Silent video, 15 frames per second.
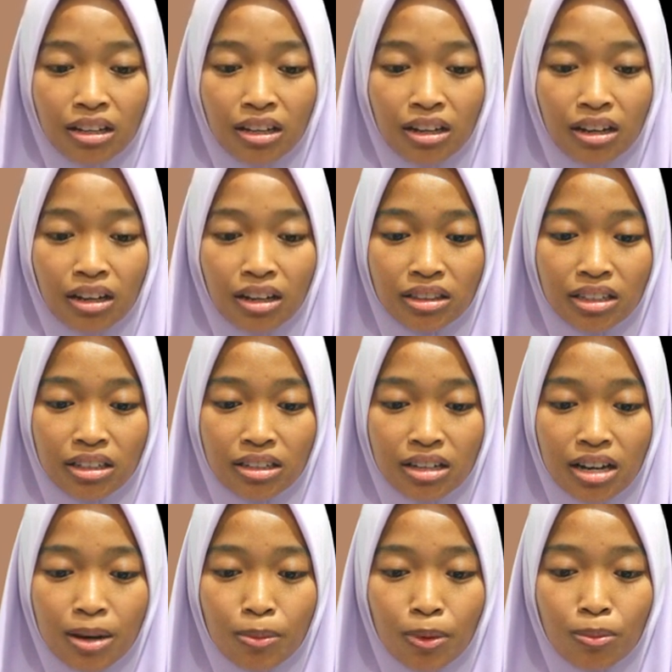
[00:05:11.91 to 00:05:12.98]
E,
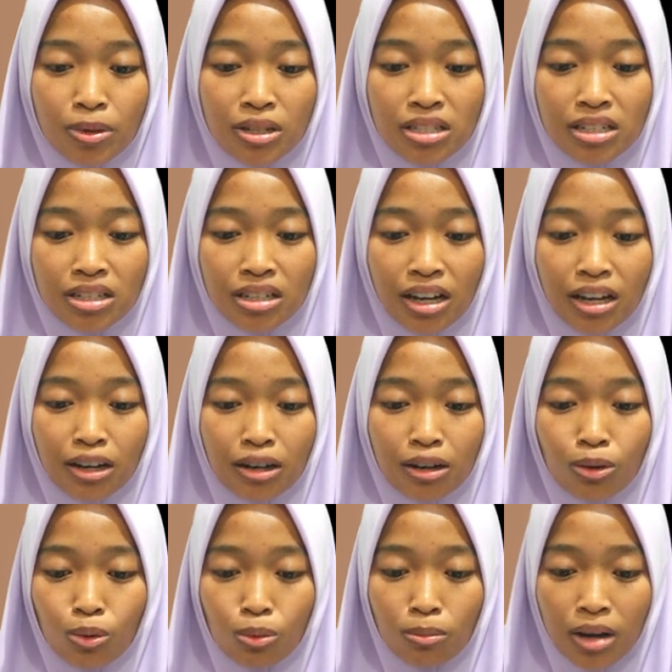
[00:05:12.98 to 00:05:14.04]
tiga,
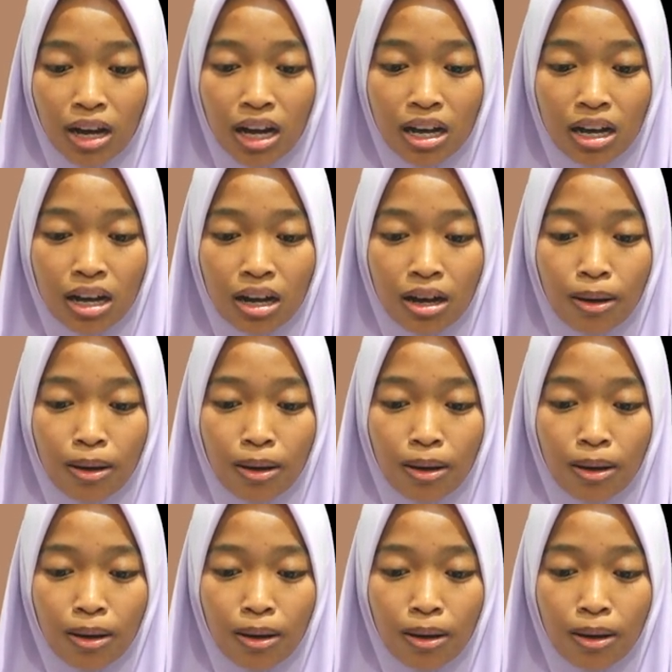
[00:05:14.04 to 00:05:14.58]
membersihkan rumah,